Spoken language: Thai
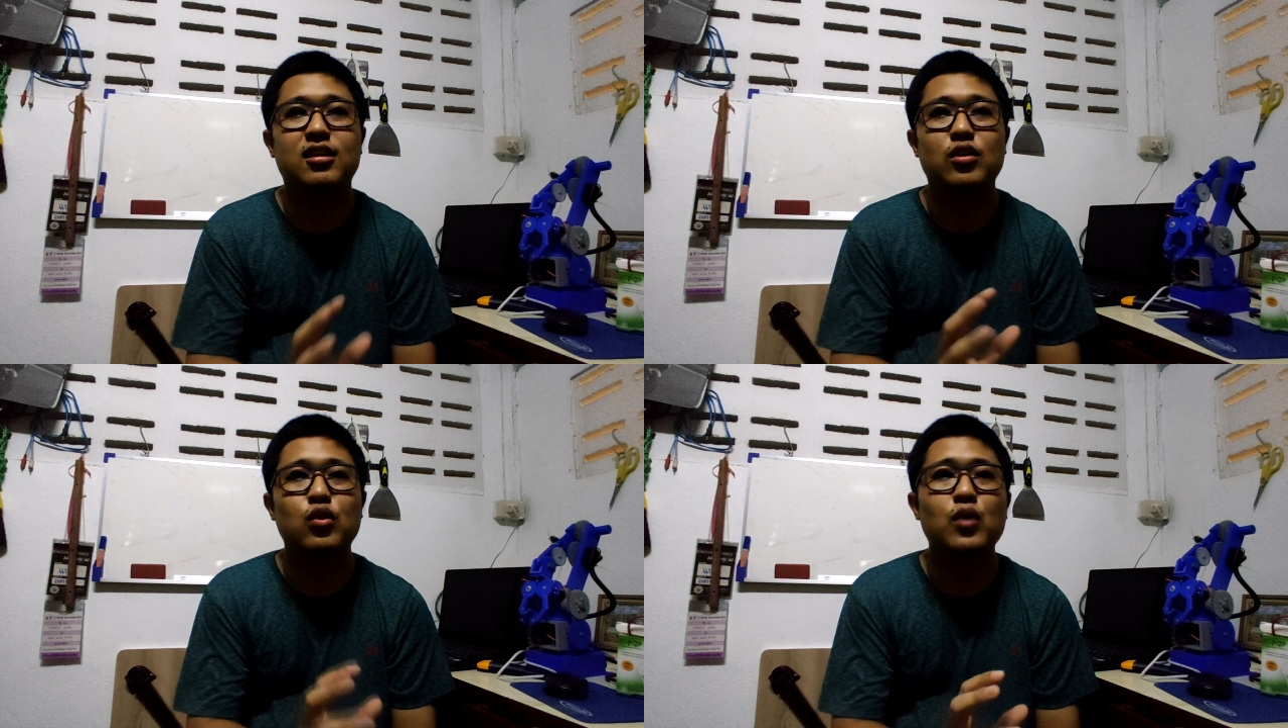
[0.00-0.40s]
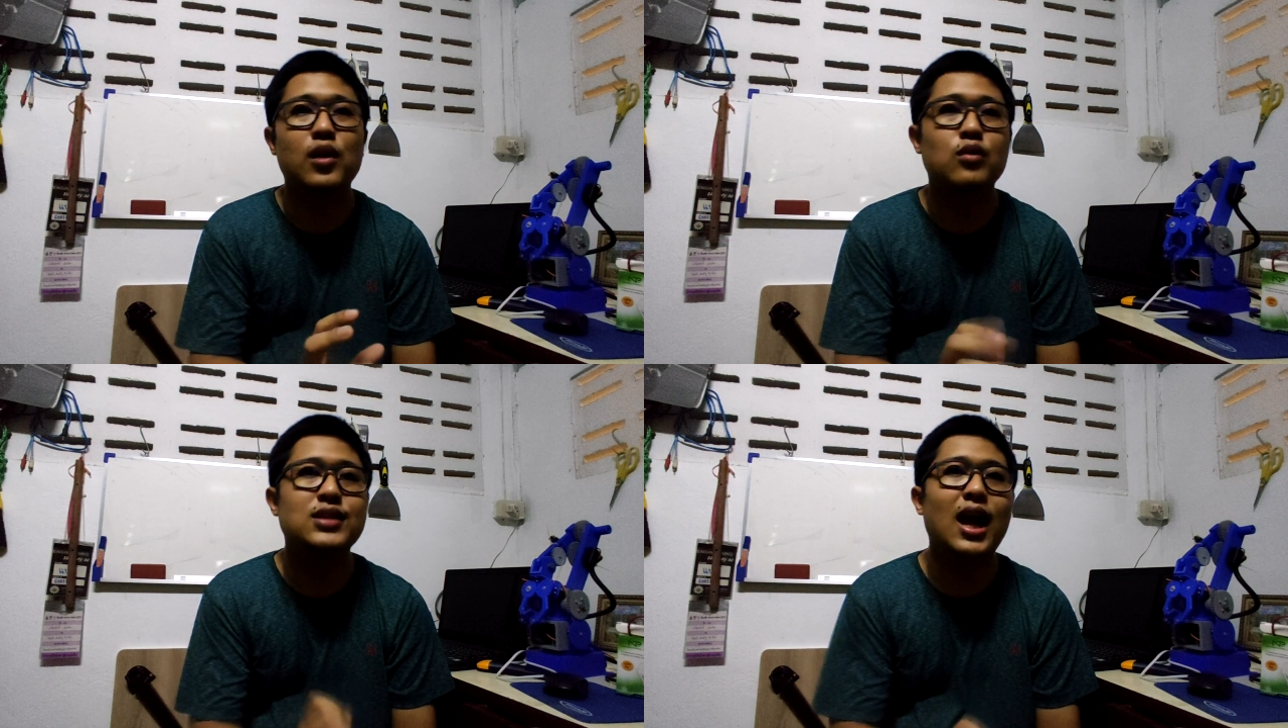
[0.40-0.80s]
ดูว่า
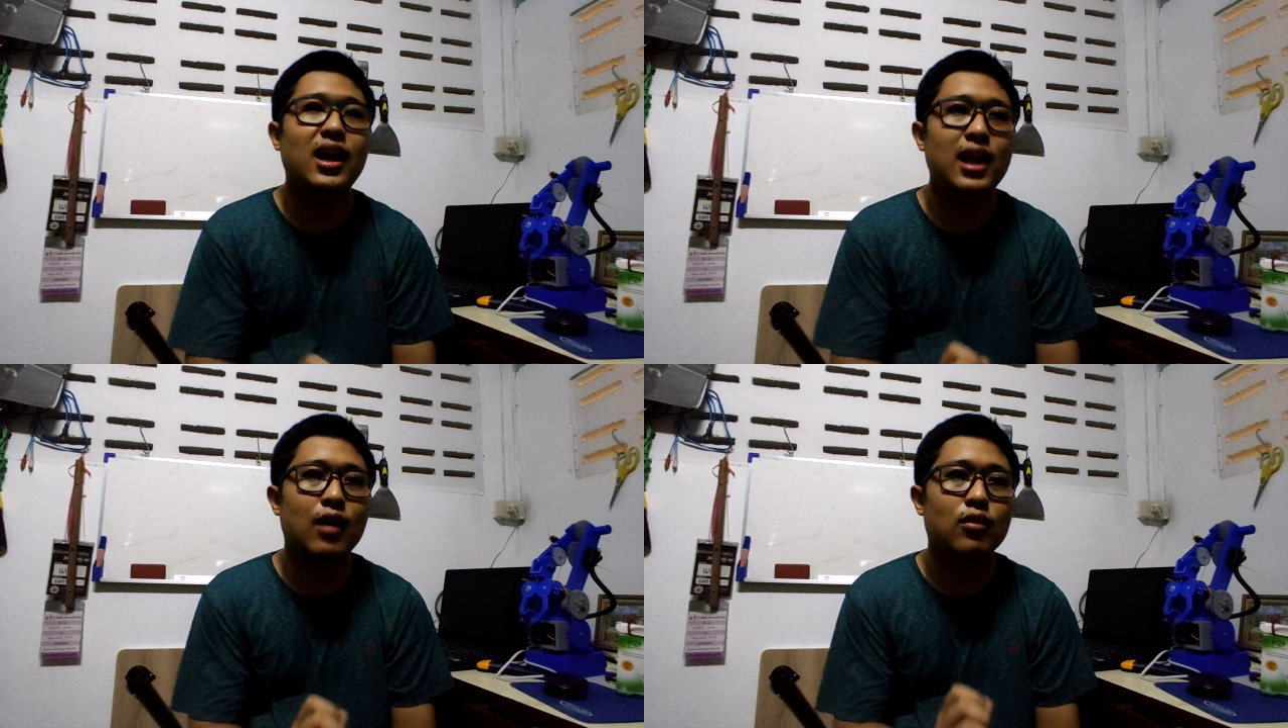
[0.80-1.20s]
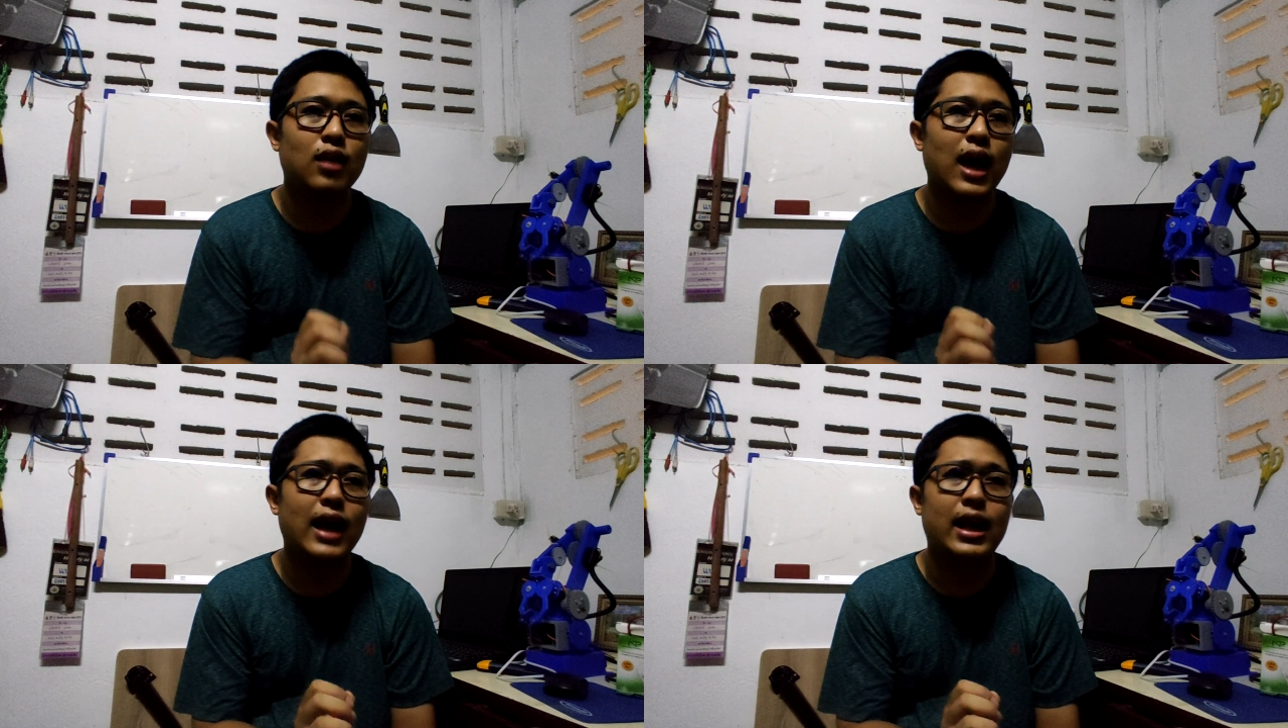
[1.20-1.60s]
โครงสร้างที่เราต้อ
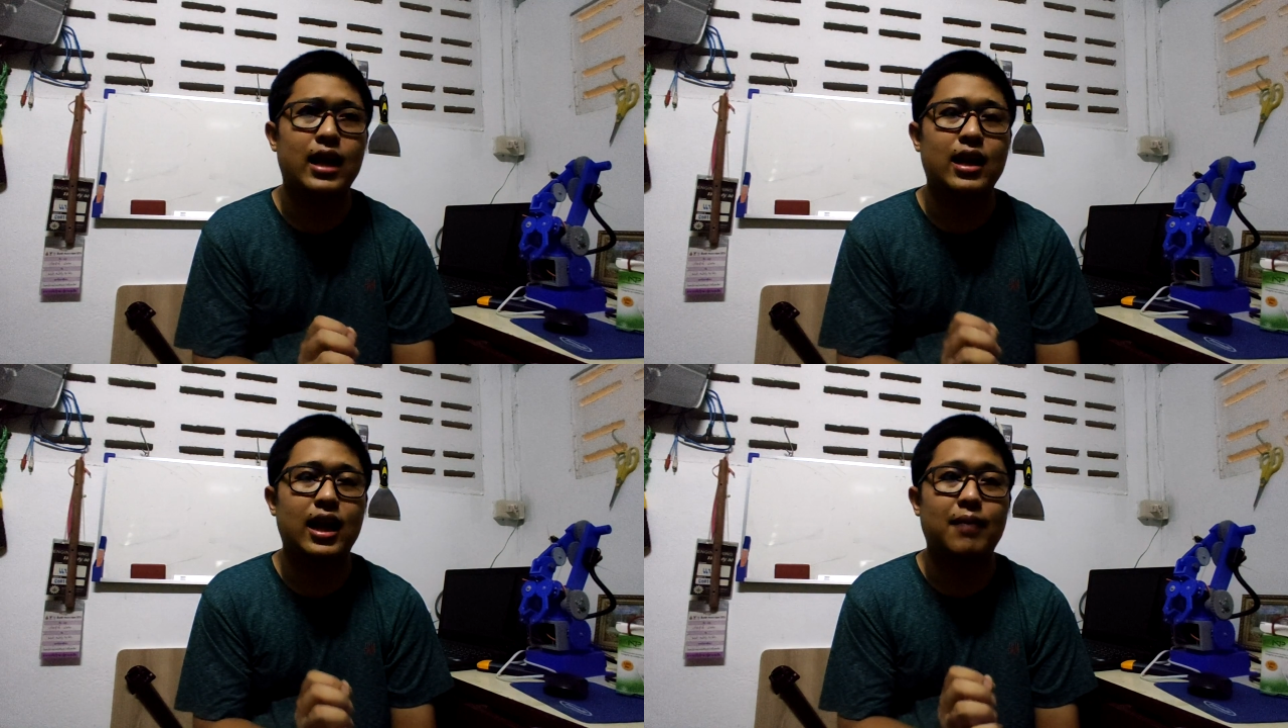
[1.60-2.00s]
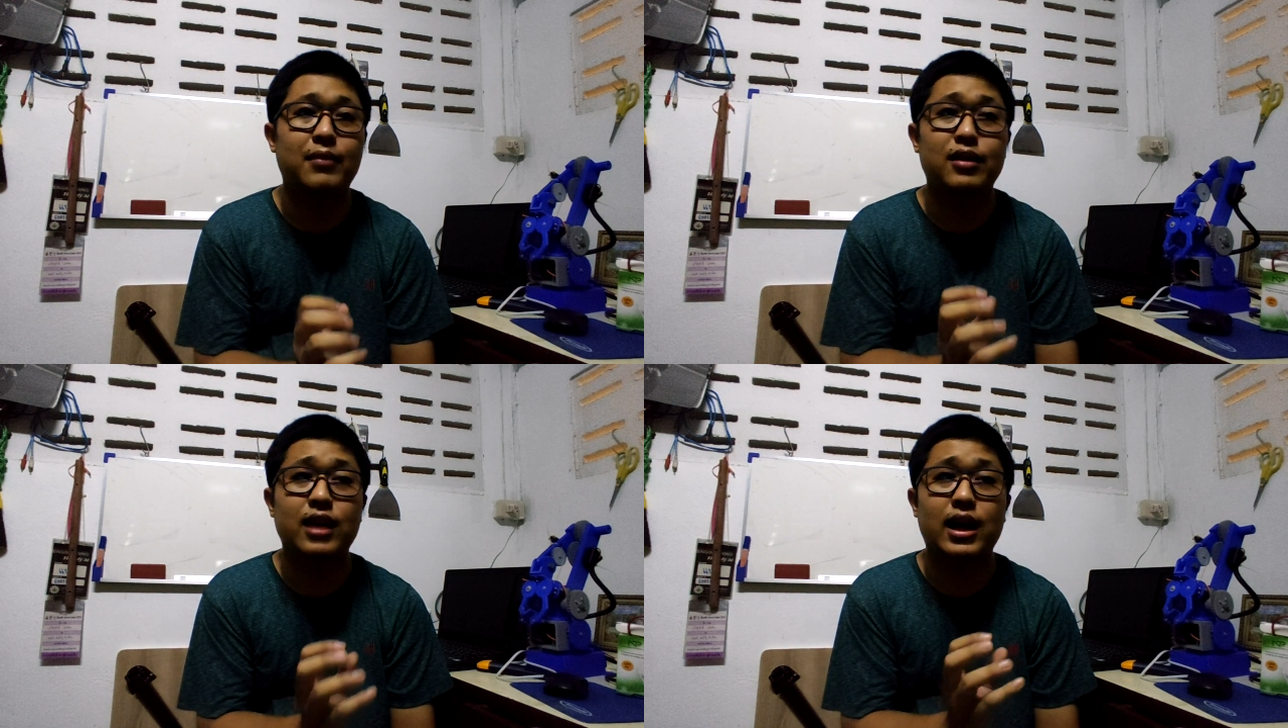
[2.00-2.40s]
งการเนี่ยนะครับ
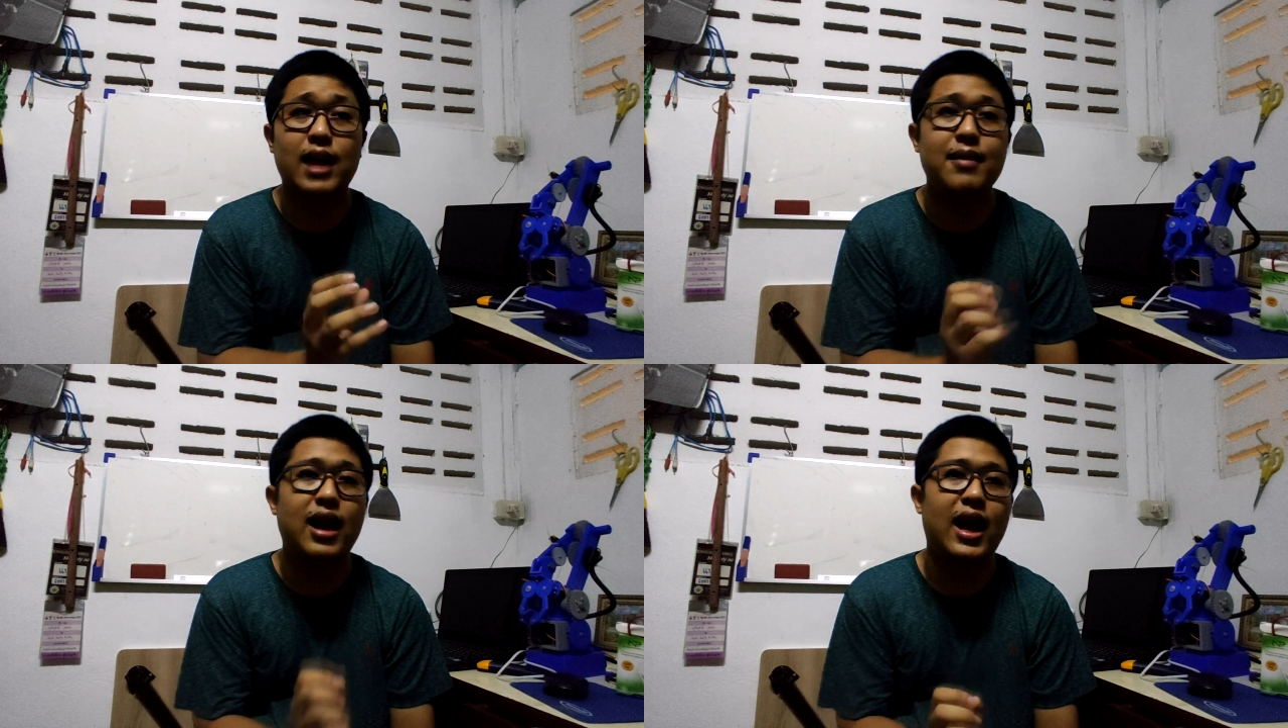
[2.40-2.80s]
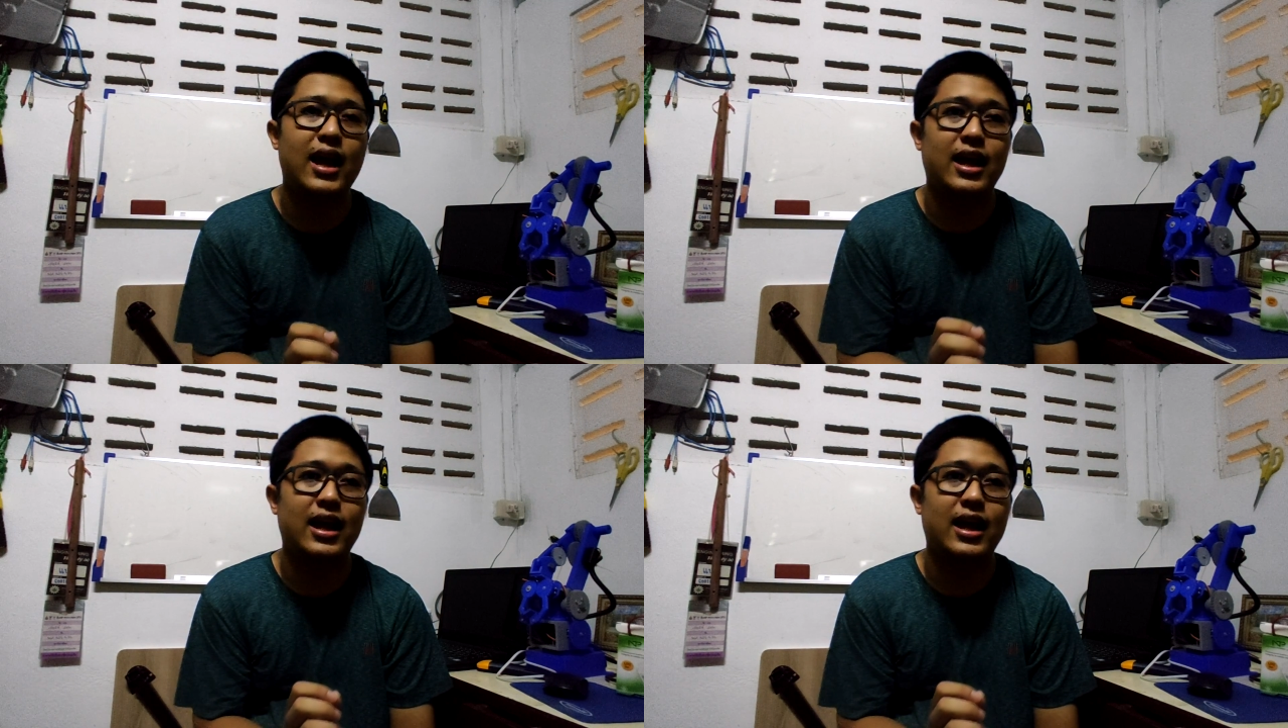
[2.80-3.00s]
เราอยากได้ยังไง